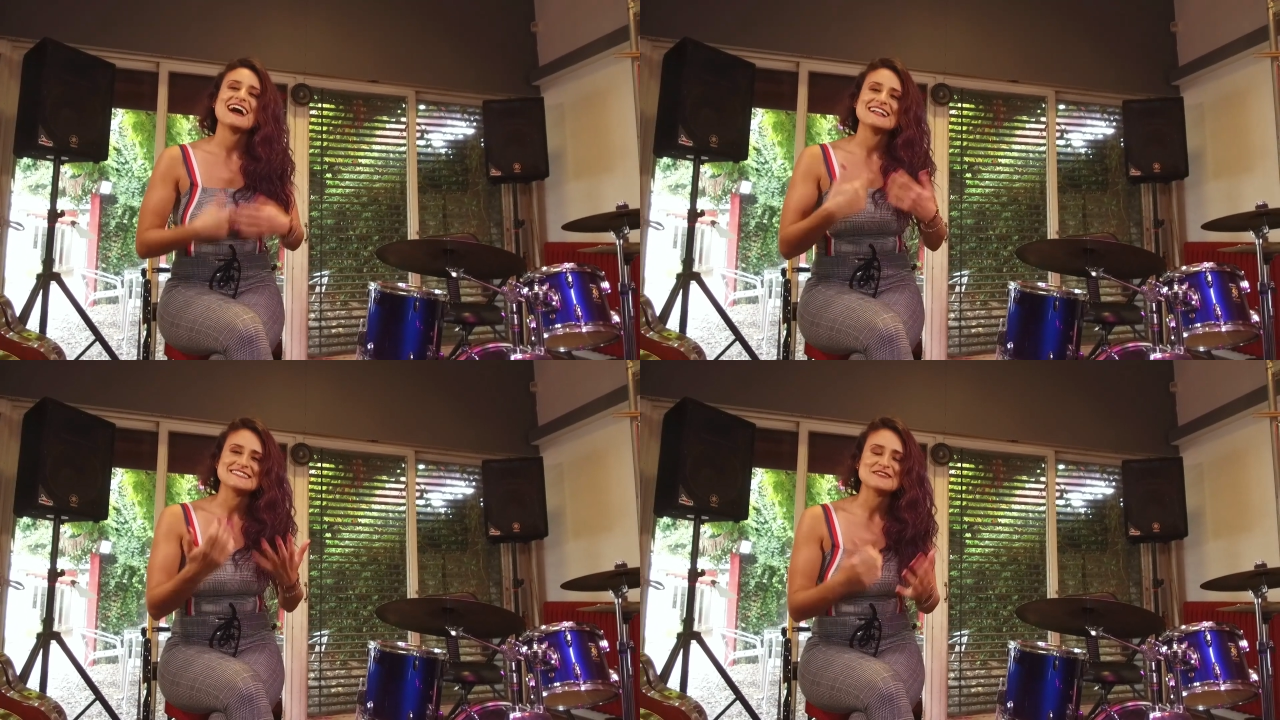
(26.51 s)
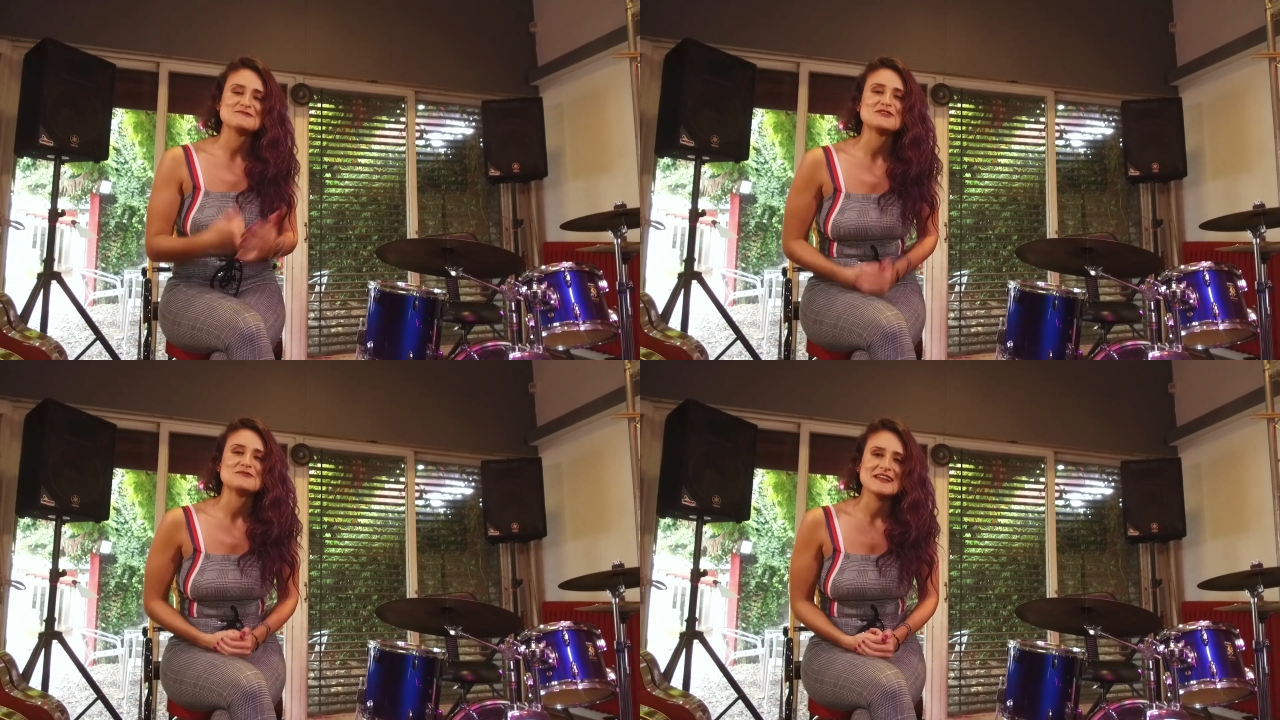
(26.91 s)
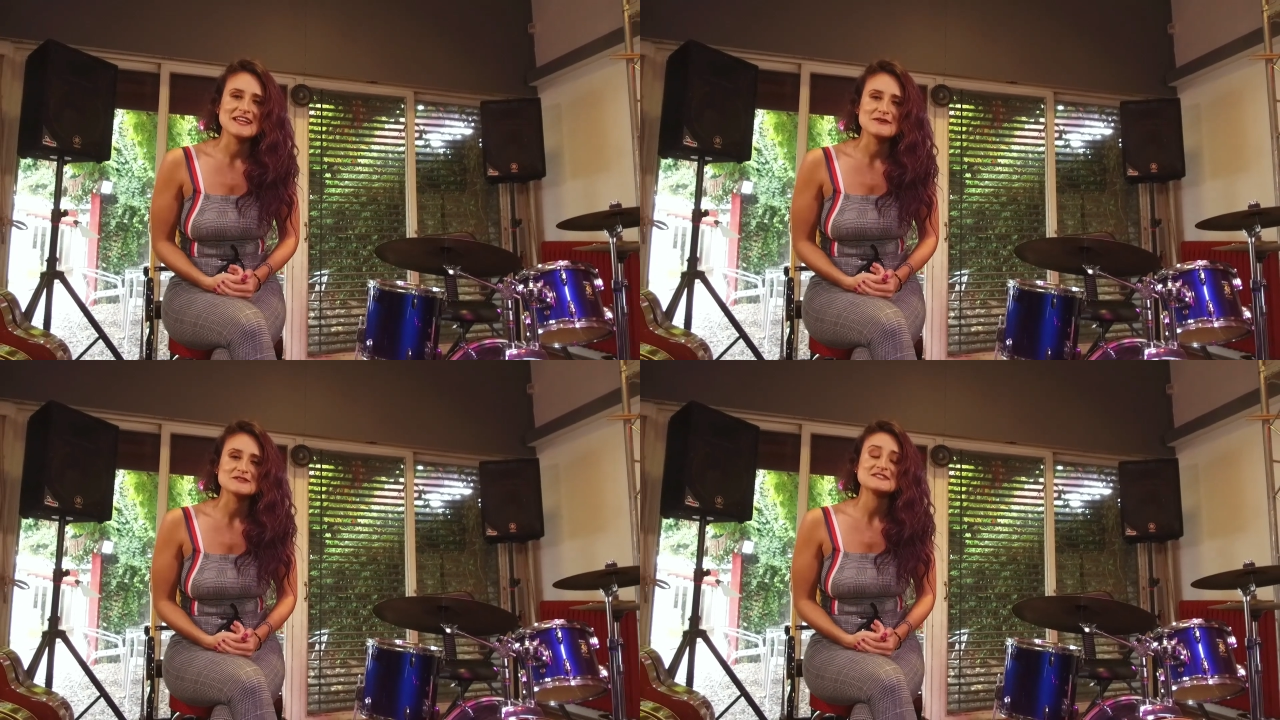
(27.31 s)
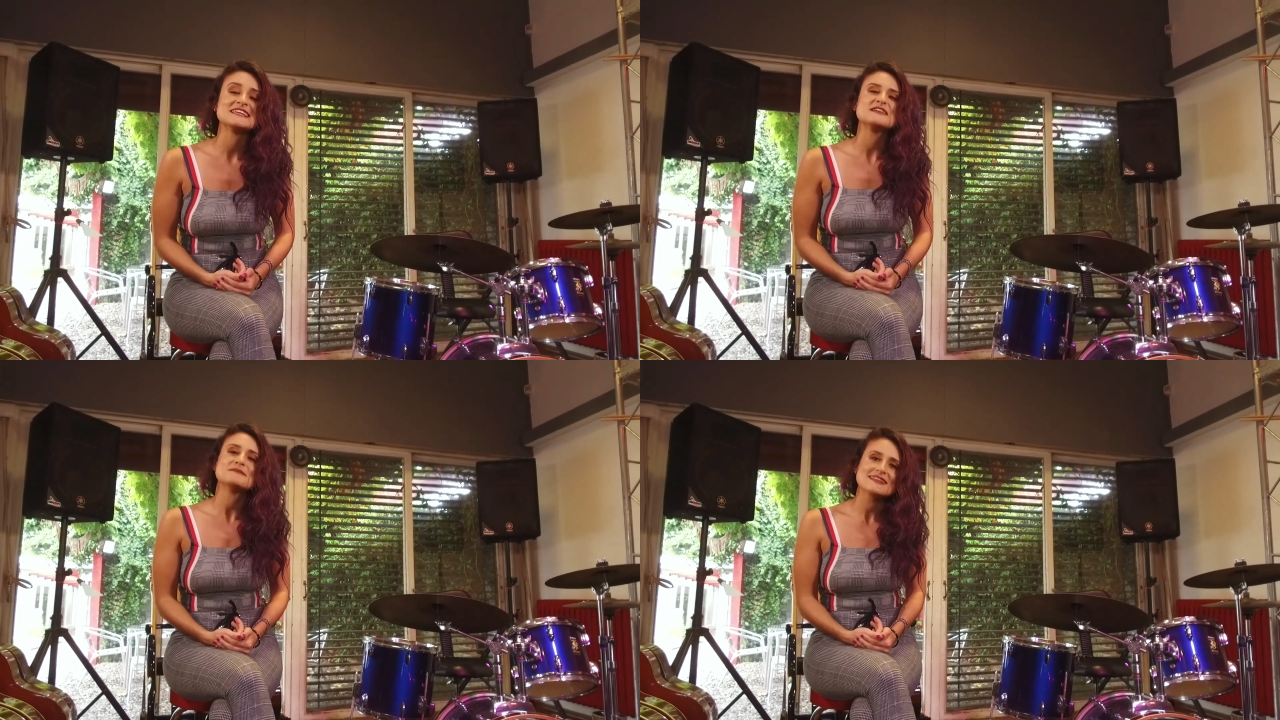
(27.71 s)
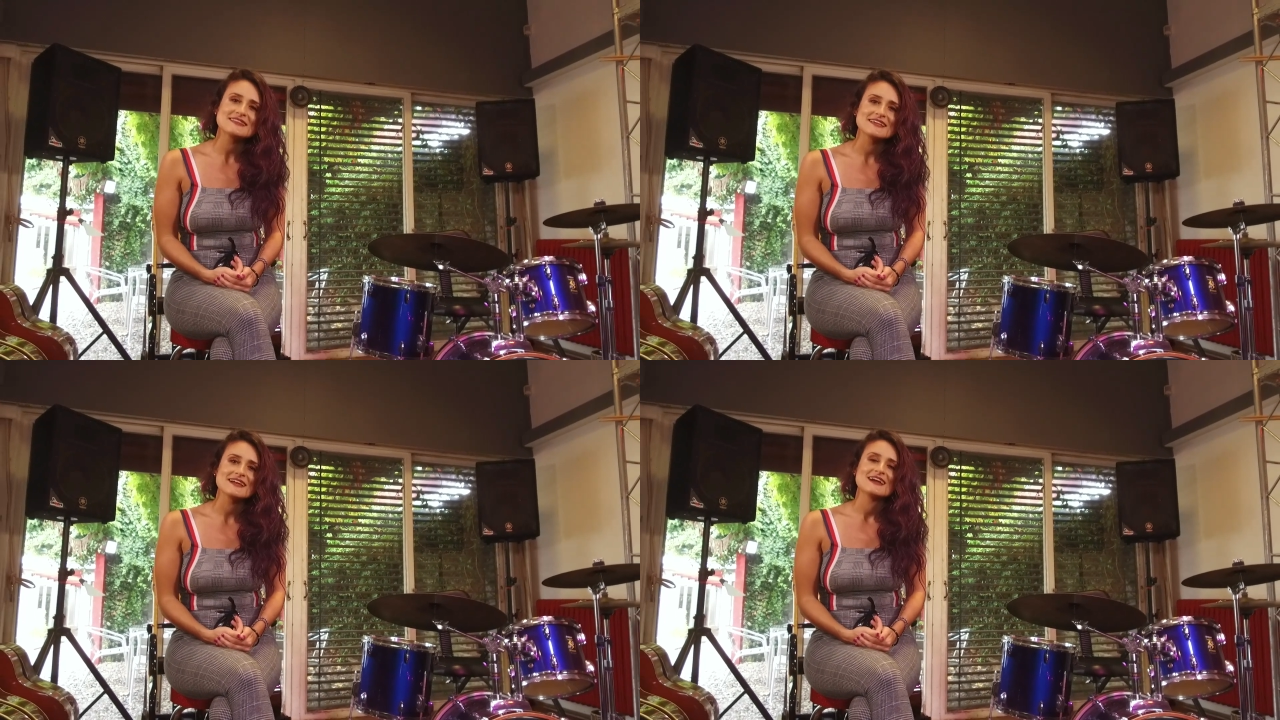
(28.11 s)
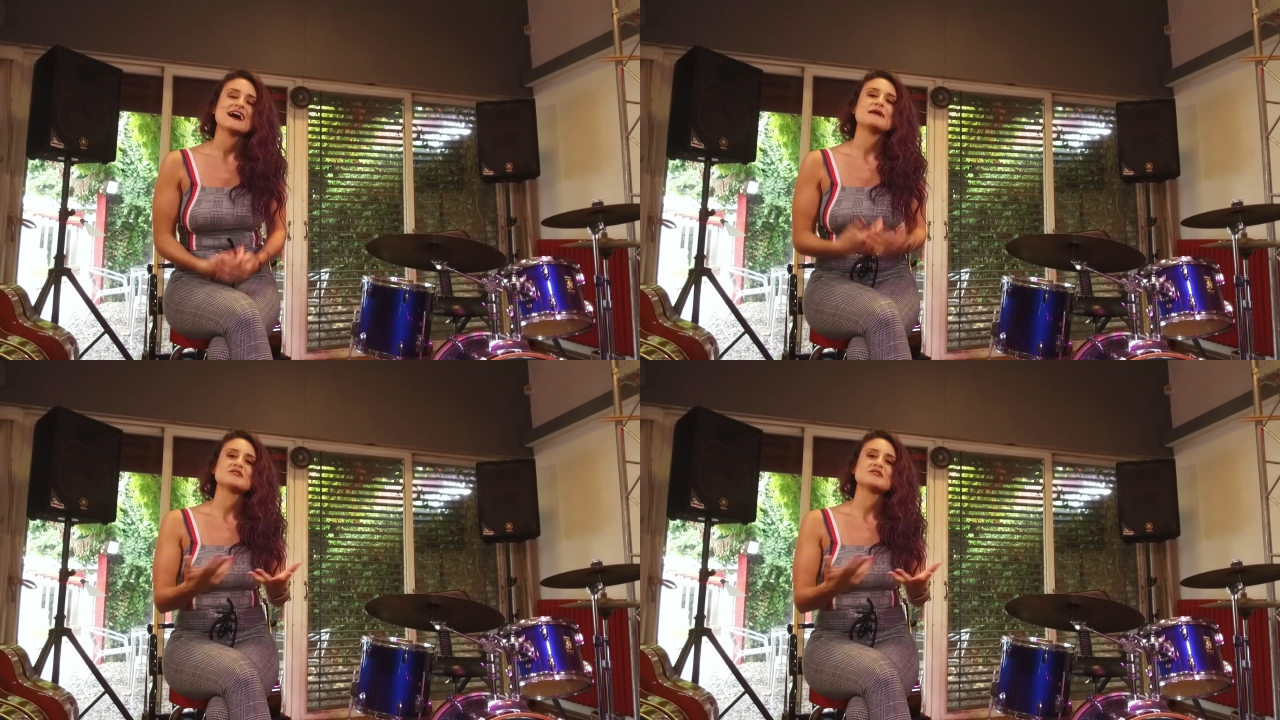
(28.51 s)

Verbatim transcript: alzar un poco más la voz y animarte a